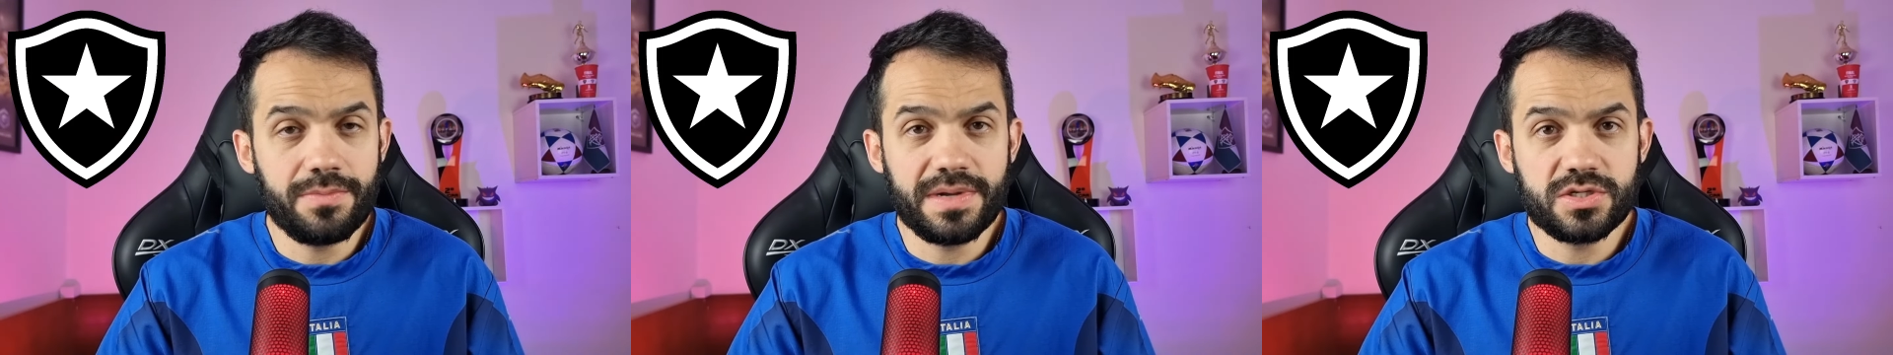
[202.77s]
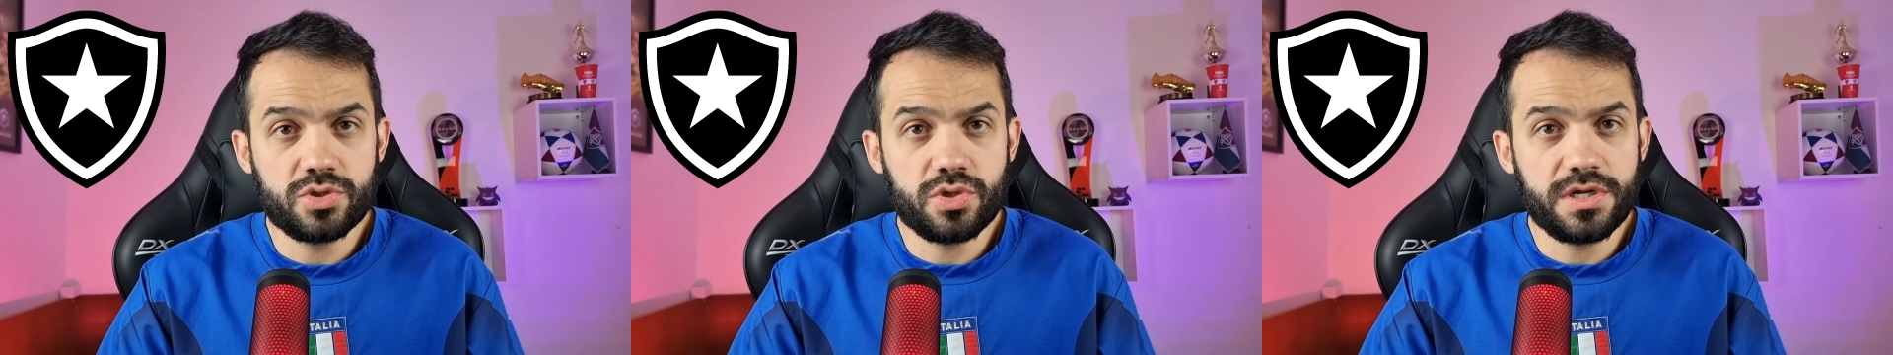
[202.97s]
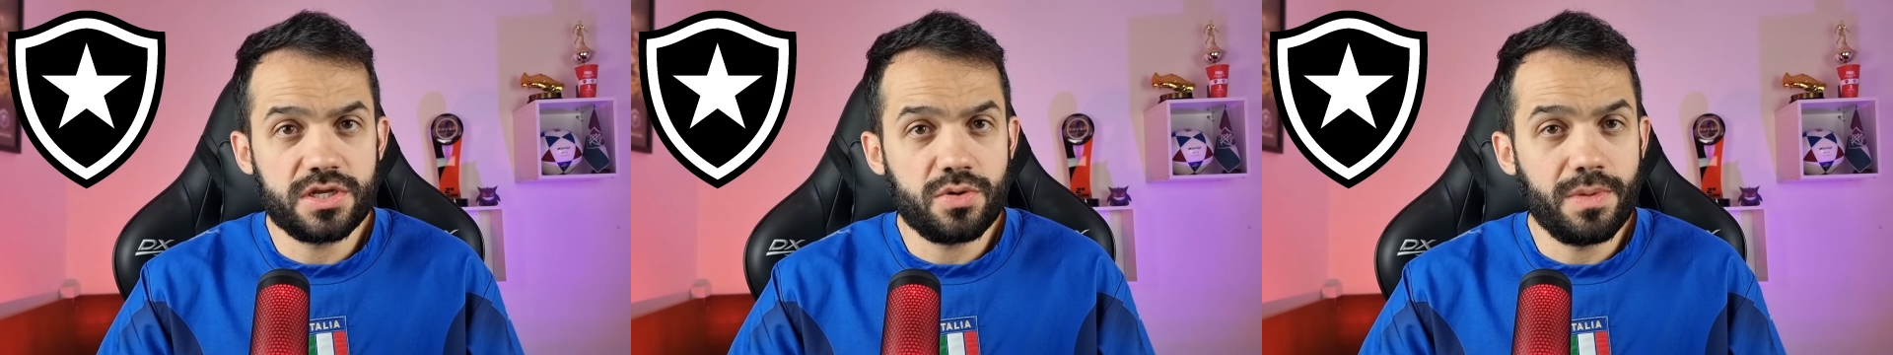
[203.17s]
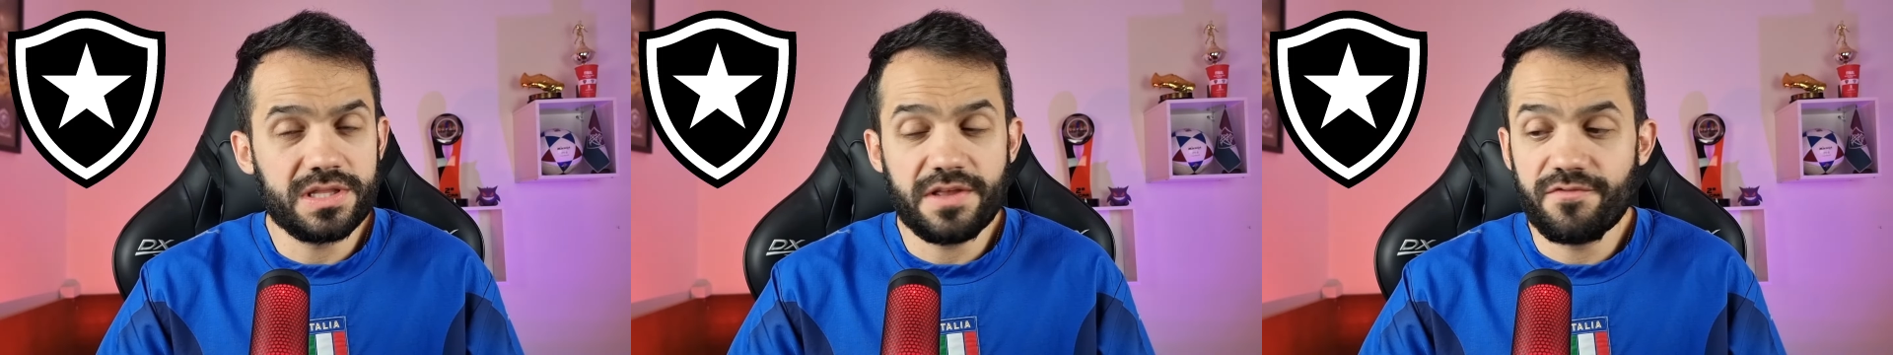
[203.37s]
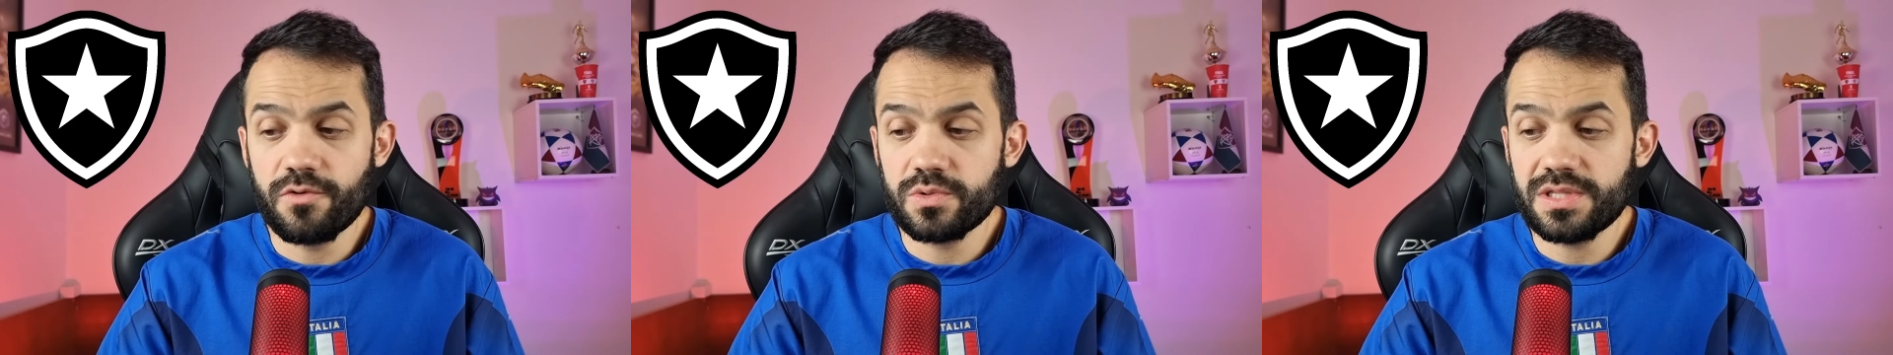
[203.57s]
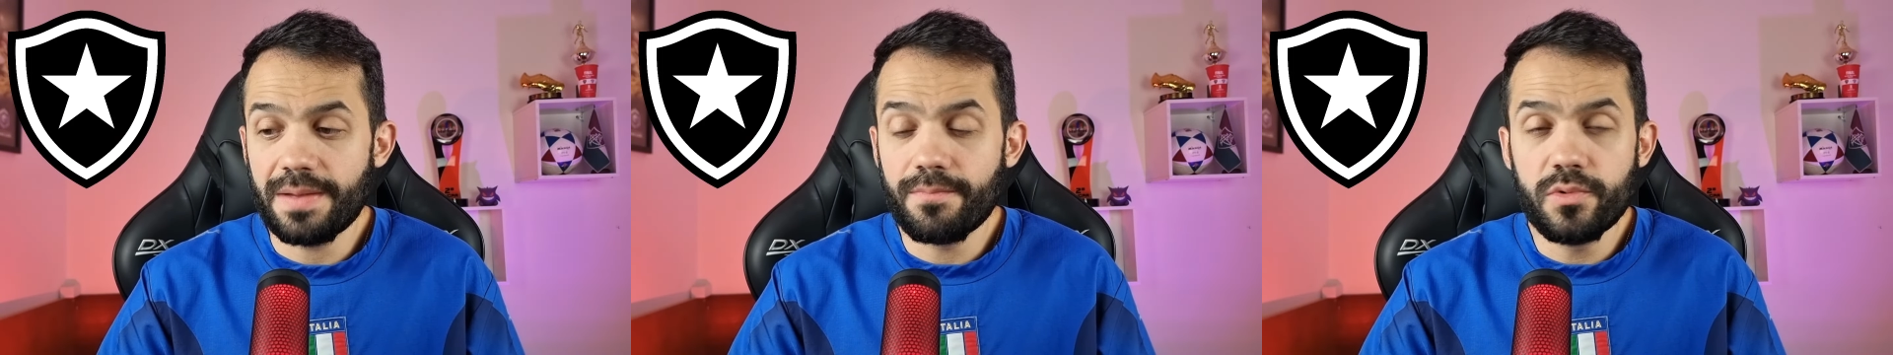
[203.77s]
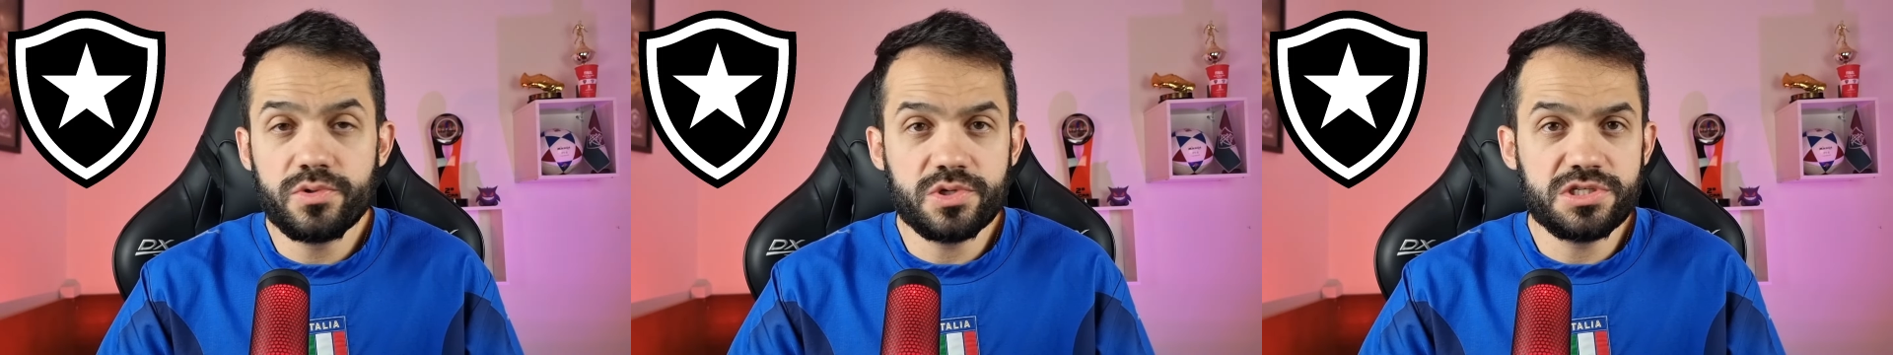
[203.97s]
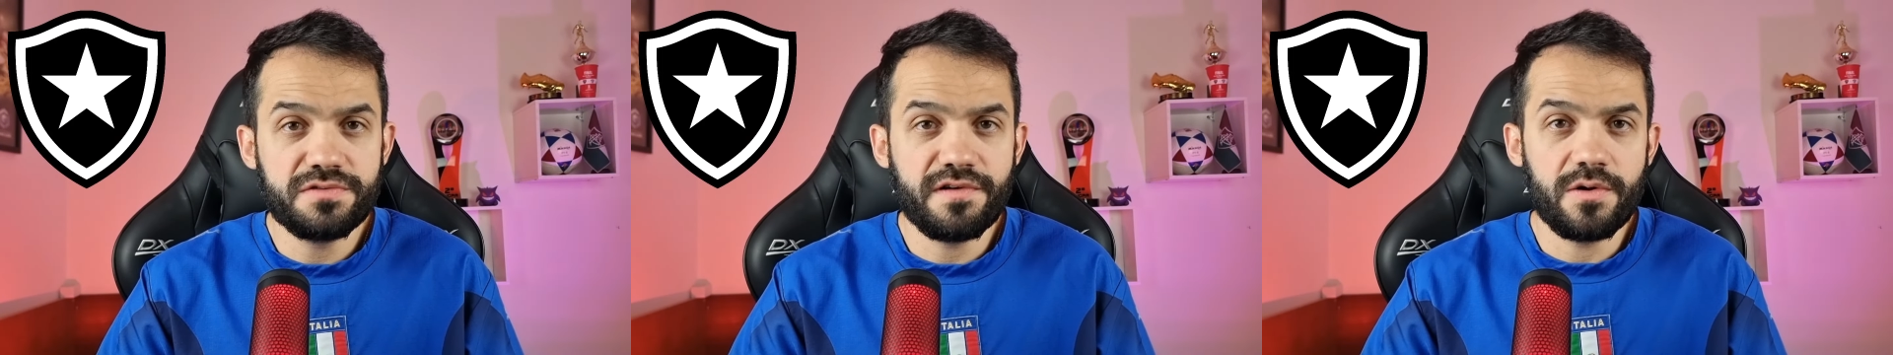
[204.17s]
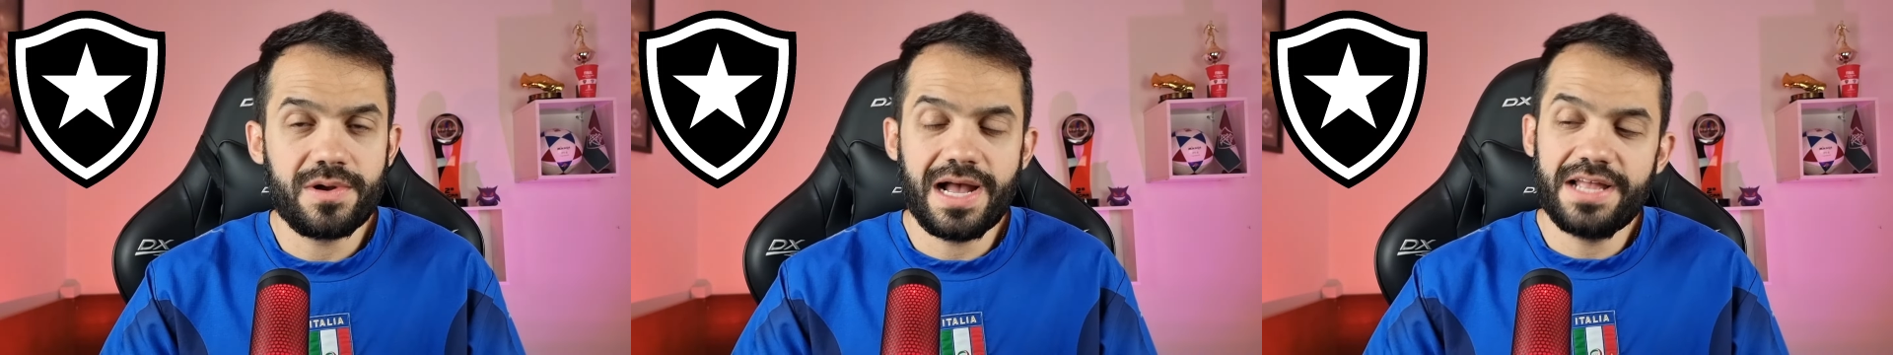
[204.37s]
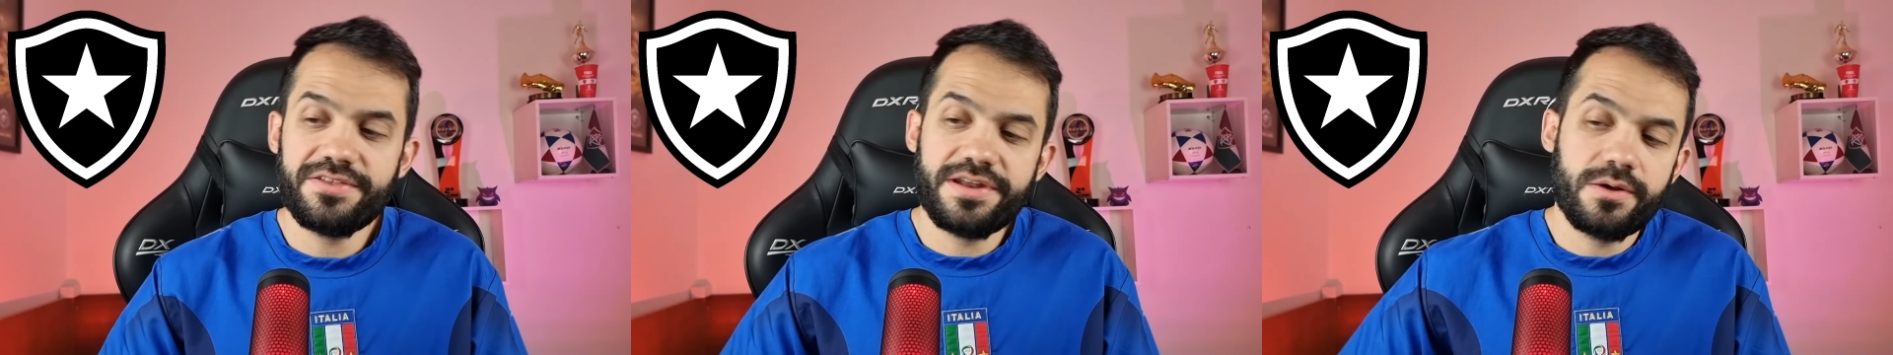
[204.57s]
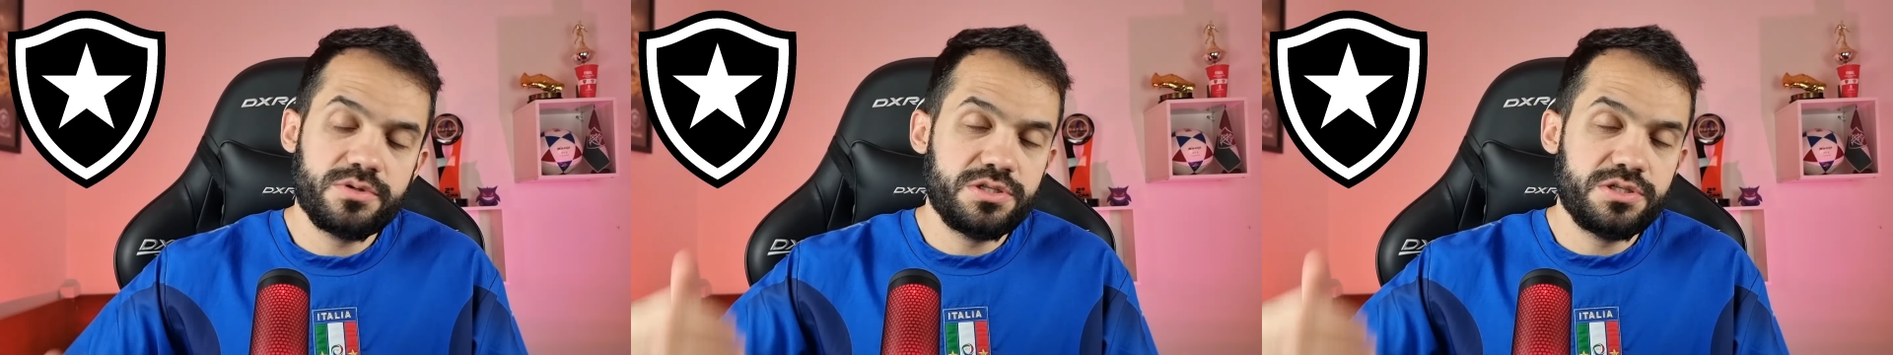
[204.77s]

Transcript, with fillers: Uma zona que o Botafogo está muito desfalcado, né?